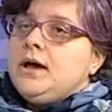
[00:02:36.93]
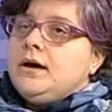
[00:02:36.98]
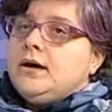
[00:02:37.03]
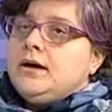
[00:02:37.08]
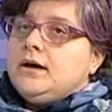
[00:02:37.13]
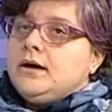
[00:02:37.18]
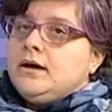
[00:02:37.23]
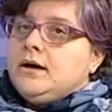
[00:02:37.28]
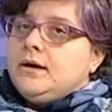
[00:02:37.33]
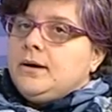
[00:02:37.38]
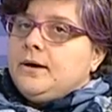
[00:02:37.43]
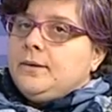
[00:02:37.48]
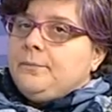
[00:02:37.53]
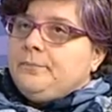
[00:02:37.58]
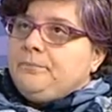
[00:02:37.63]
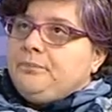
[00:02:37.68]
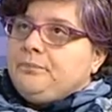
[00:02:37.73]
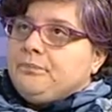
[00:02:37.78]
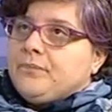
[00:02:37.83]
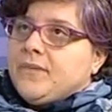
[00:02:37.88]

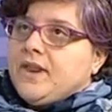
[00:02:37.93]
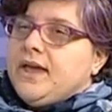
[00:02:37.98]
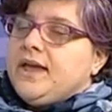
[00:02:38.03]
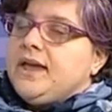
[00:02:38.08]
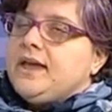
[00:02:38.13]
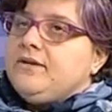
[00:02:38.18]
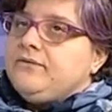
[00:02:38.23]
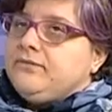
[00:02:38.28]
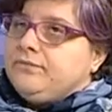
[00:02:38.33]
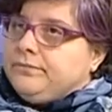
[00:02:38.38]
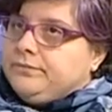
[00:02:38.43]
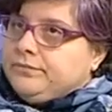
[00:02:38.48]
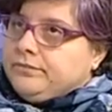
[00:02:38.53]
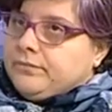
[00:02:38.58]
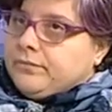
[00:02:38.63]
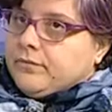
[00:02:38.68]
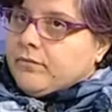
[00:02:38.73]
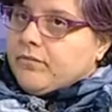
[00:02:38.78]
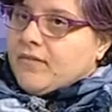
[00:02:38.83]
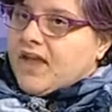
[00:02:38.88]
ehm, e mh,
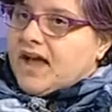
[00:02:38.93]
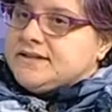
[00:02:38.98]
mm,